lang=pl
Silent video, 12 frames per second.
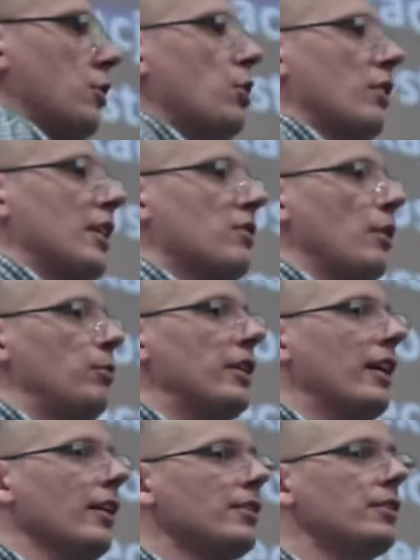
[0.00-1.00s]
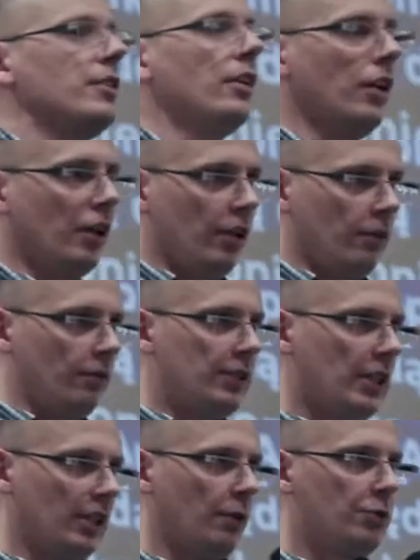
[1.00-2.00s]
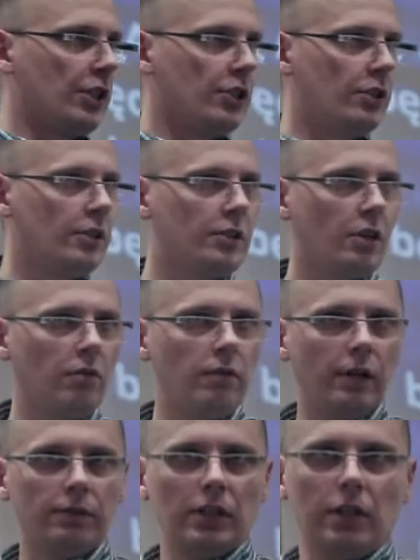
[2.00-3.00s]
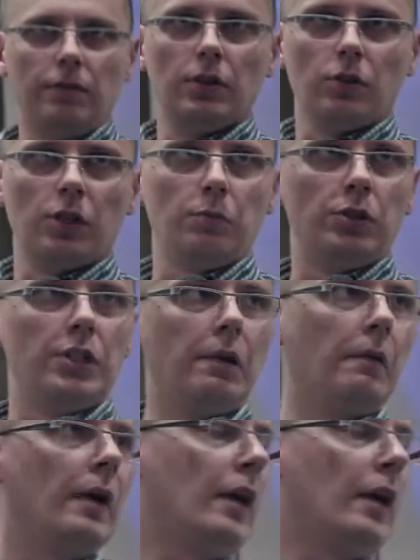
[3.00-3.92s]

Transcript: kilkunastu aplikacji widzę, jak ta przestrzeń dyskowa w telewizorze mi się